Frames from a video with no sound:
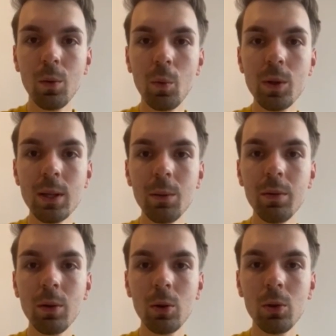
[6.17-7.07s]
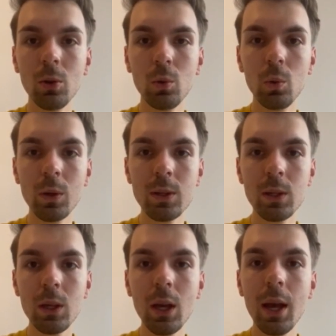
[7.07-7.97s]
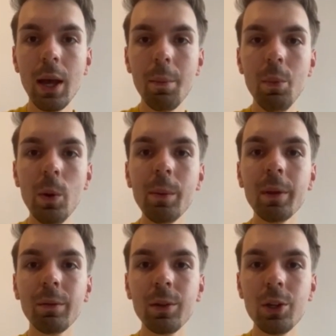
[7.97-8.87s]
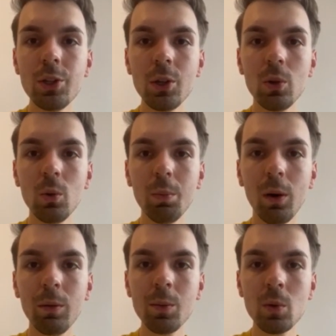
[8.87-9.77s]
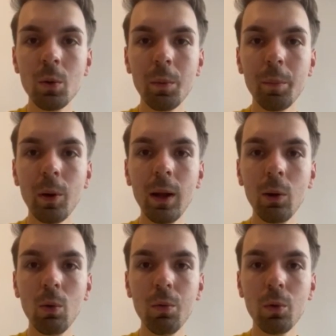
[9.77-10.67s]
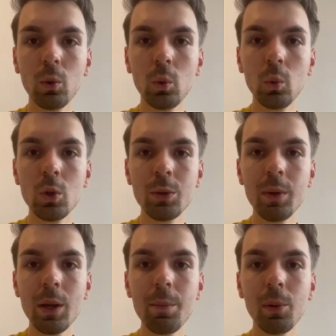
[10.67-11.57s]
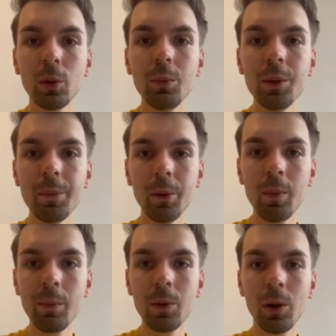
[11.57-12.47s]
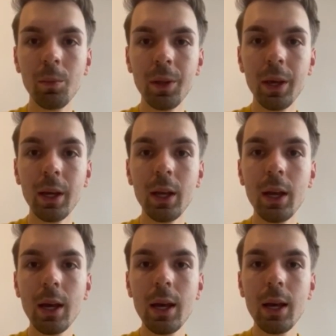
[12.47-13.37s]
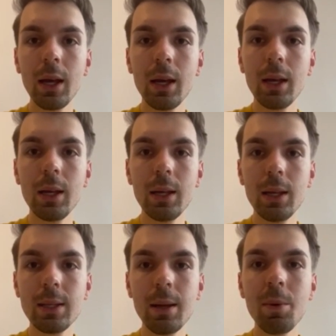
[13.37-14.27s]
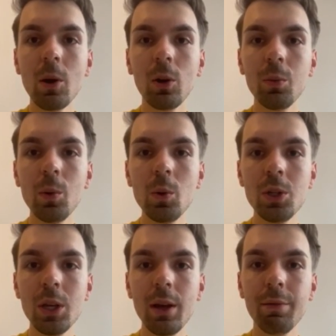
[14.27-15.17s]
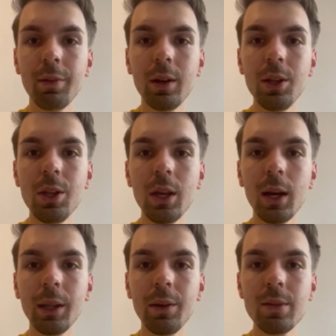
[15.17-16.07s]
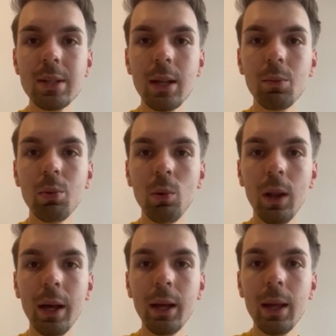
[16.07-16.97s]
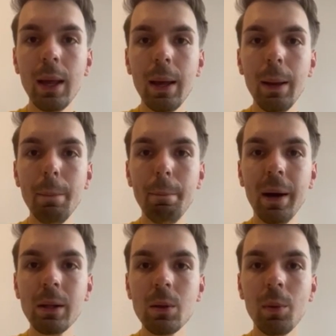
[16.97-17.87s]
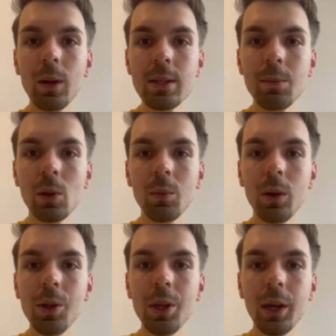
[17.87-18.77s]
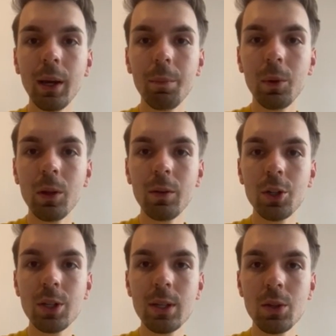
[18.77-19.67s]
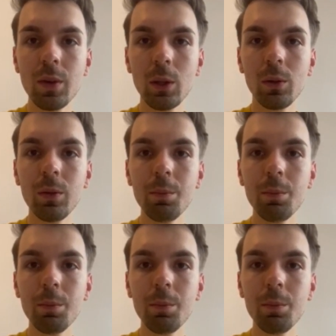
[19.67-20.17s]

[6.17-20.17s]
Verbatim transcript: mój cały wylot do Turcji. Byłem na wyjeździe grupowym z grupą Polaków, którzy mieli podobny problem do mnie. E, zabieg odbył się w klinikanie w Stambule. Bardzo polecam tą klinikę, ponieważ jest na światowym